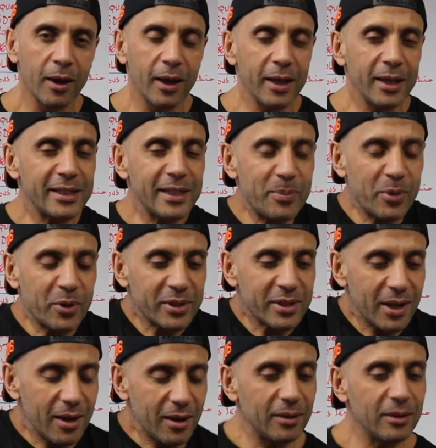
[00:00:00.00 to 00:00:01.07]
Et c'est pour
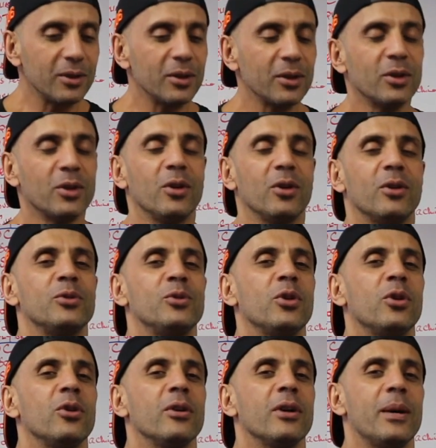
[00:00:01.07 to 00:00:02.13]
ça que
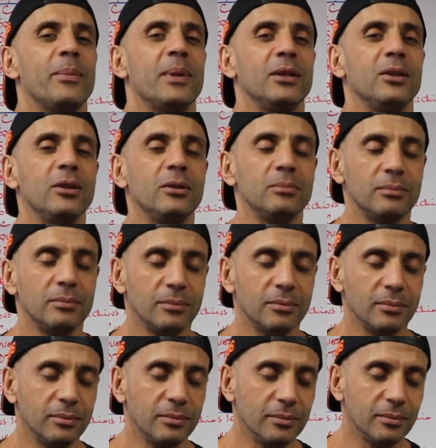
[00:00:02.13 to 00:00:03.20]
durant le Ramadan,
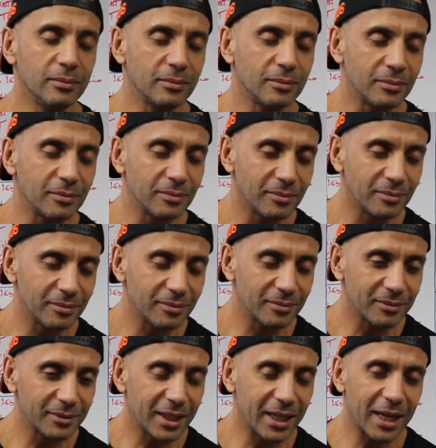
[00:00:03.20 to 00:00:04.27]
hmm,
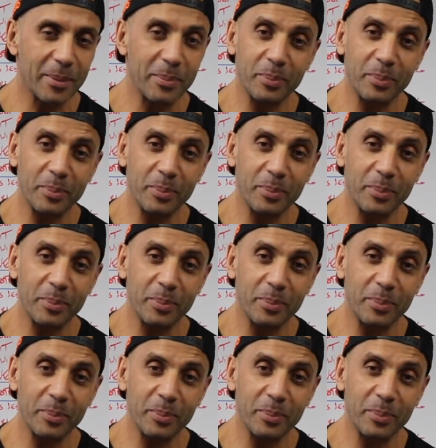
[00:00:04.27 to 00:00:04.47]
il y a la